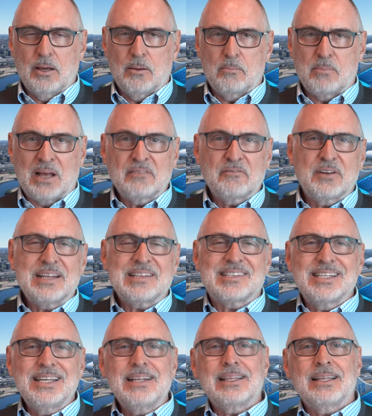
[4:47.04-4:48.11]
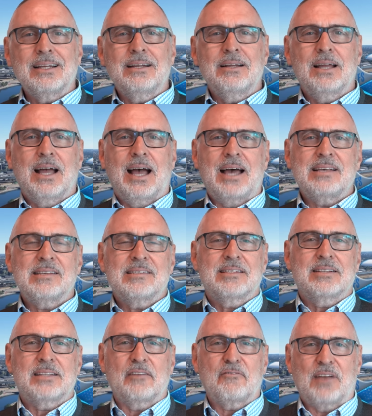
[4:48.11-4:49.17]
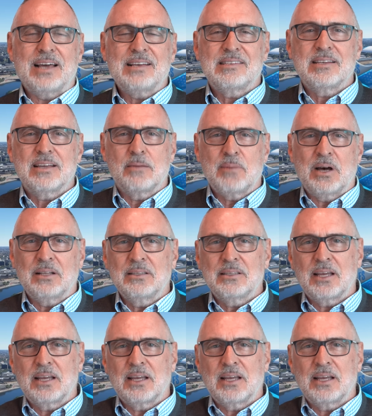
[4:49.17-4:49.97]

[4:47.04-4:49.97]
Manfred Siedler heißt der fleißige Mann,